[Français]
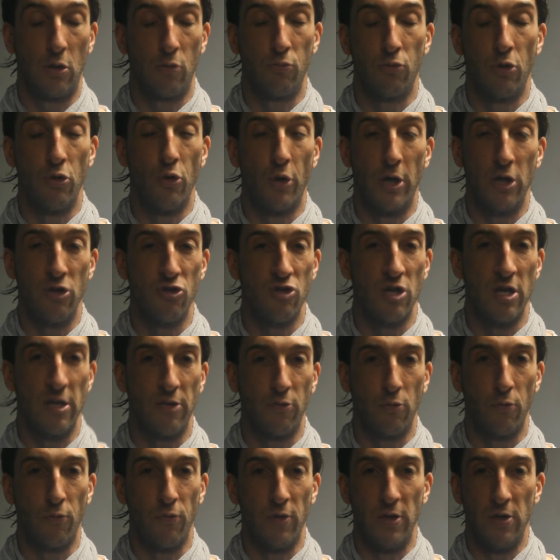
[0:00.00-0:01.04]
la Coupe de Lorraine,
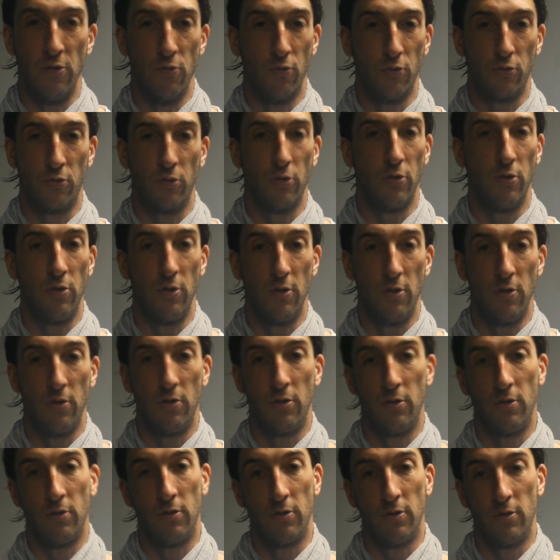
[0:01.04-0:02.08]
laisse aux filles. Donc
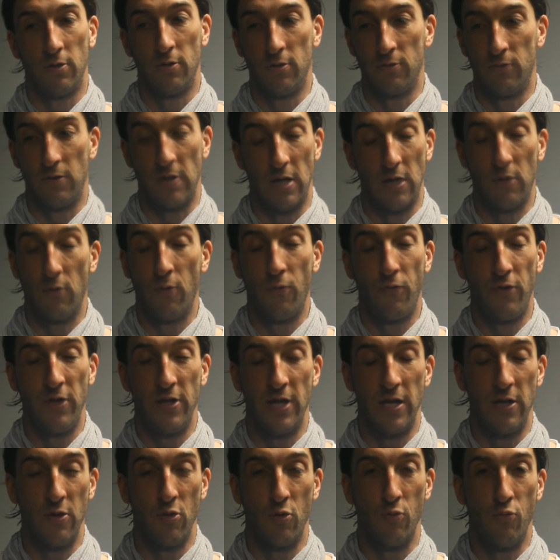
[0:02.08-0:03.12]
voilà, aux filles
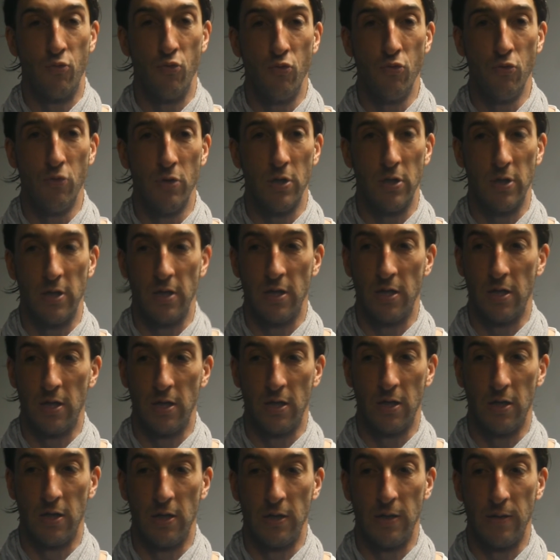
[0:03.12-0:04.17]
d'aller au bout
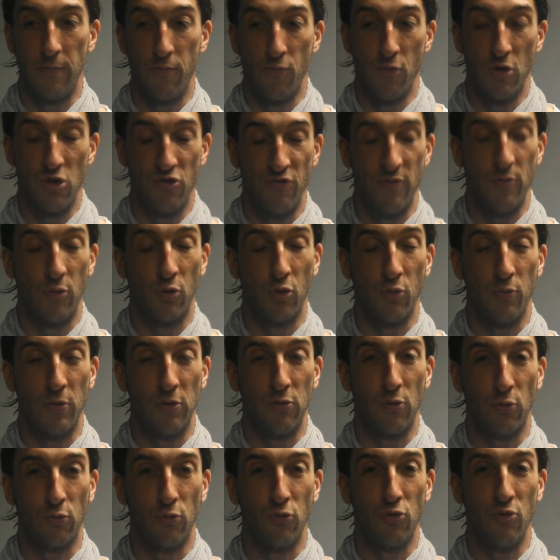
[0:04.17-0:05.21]
et, et moi je vais m'occuper
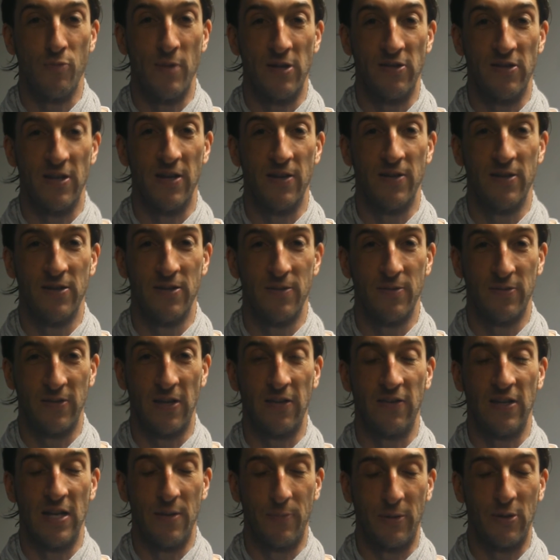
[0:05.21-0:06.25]
surtout du maintien.
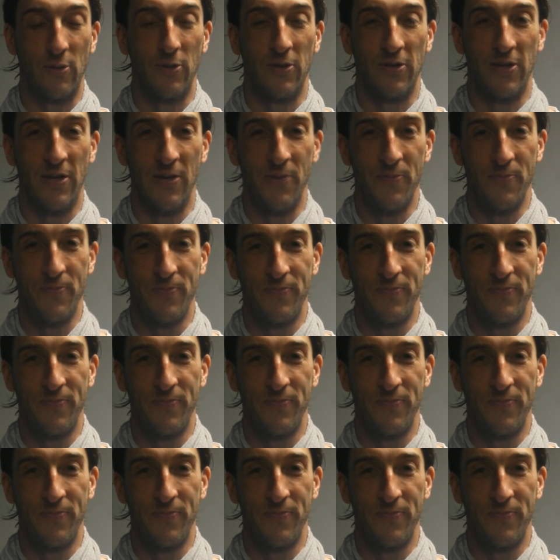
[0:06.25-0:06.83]
Ça, c'est la priorité.